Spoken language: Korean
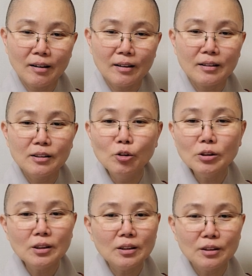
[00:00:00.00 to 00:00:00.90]
그러니까
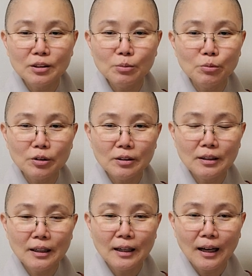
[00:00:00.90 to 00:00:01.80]
근원적인
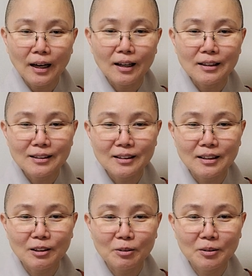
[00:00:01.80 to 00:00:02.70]
의문을 안
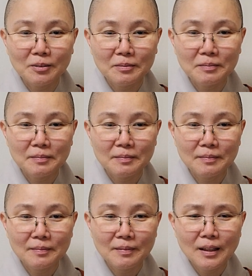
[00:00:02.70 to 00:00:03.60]
가지더라고요.
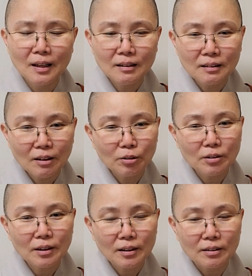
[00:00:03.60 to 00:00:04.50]
그게
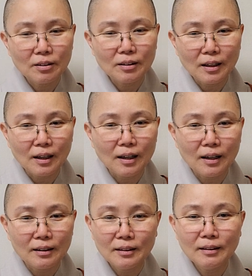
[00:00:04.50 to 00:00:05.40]
어떻게
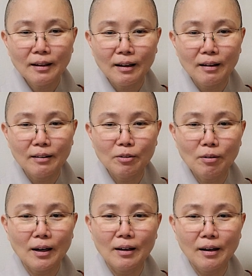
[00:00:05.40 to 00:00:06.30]
그럴까? 이 아,
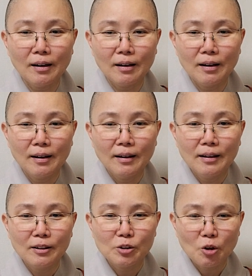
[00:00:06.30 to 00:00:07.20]
이걸 안 해.
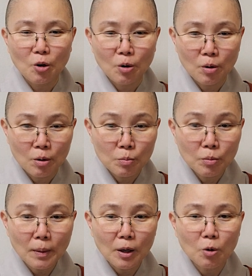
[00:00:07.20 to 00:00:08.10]

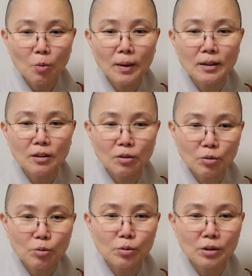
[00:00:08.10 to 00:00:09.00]
전부 말로만
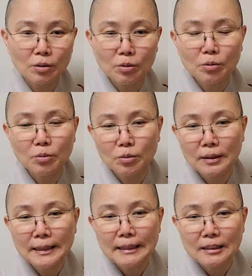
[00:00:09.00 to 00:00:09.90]
이렇고 저렇고
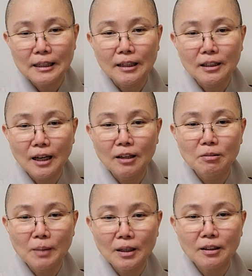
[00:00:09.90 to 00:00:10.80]
자기
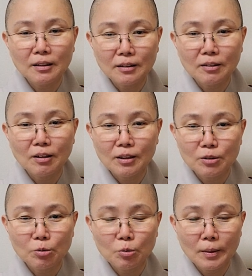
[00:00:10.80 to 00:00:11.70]
아르마리 그거
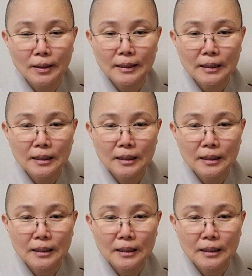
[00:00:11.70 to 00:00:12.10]
가지고만.